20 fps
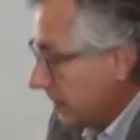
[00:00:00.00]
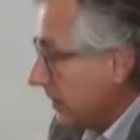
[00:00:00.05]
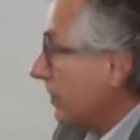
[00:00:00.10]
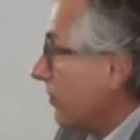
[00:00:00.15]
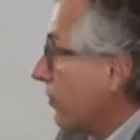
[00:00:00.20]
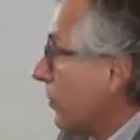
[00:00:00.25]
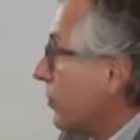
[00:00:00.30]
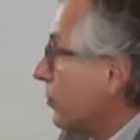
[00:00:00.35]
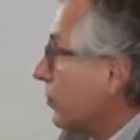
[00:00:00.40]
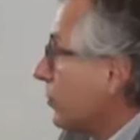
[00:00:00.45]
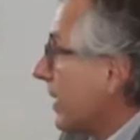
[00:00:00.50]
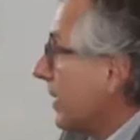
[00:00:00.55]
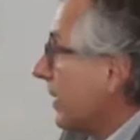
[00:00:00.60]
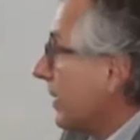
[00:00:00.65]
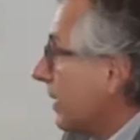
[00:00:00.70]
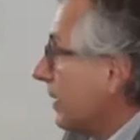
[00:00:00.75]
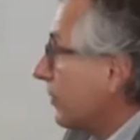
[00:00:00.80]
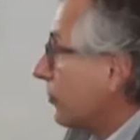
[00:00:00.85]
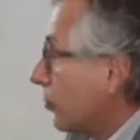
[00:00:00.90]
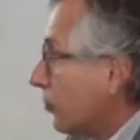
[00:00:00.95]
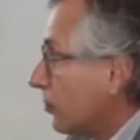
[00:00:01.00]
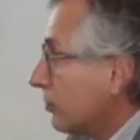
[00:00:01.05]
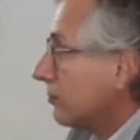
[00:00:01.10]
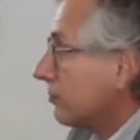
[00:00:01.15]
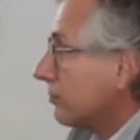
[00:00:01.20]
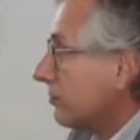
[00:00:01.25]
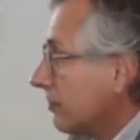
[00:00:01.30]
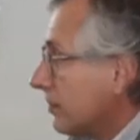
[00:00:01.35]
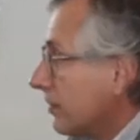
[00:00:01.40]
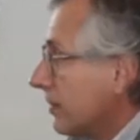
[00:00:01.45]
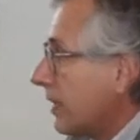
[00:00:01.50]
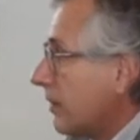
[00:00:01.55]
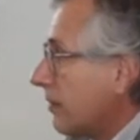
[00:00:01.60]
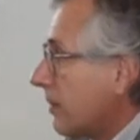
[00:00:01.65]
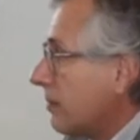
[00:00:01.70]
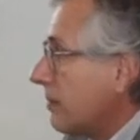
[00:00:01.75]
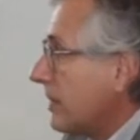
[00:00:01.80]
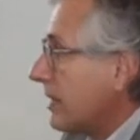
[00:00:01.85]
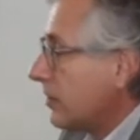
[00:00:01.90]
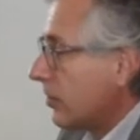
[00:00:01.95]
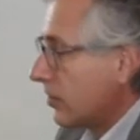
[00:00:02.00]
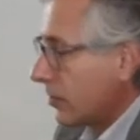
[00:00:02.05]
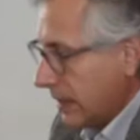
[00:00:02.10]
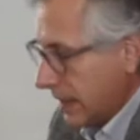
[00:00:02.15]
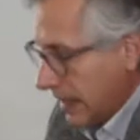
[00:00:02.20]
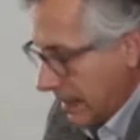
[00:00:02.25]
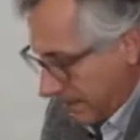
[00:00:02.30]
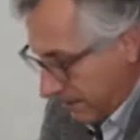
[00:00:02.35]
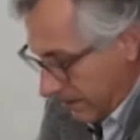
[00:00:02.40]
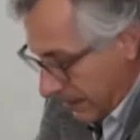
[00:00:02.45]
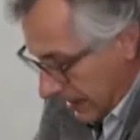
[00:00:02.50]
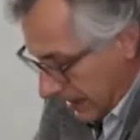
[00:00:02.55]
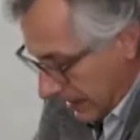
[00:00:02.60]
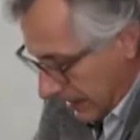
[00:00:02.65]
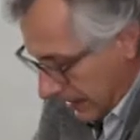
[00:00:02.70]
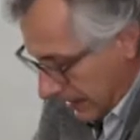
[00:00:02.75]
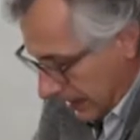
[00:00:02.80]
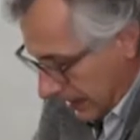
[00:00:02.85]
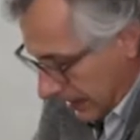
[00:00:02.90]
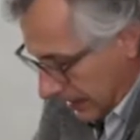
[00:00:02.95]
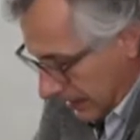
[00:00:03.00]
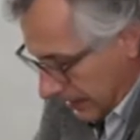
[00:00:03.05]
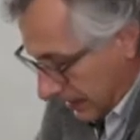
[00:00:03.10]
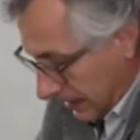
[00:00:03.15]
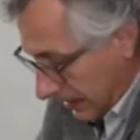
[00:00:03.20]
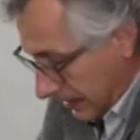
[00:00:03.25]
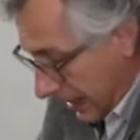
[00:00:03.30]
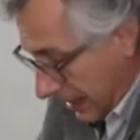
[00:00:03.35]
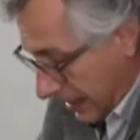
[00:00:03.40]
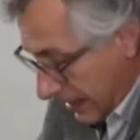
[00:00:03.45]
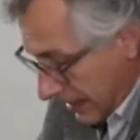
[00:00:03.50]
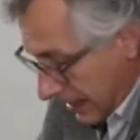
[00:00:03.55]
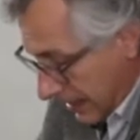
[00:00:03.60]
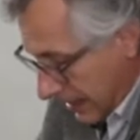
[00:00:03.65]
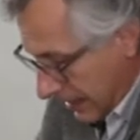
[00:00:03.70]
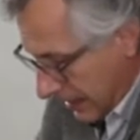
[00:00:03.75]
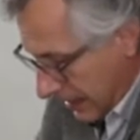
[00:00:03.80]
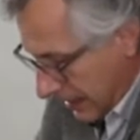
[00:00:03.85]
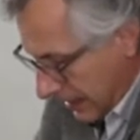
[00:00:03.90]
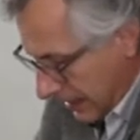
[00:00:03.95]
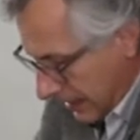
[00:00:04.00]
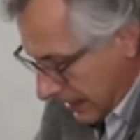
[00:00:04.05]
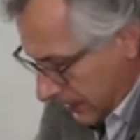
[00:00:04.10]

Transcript: y voy a usar en esto que permite ordenar bien las distintas ideas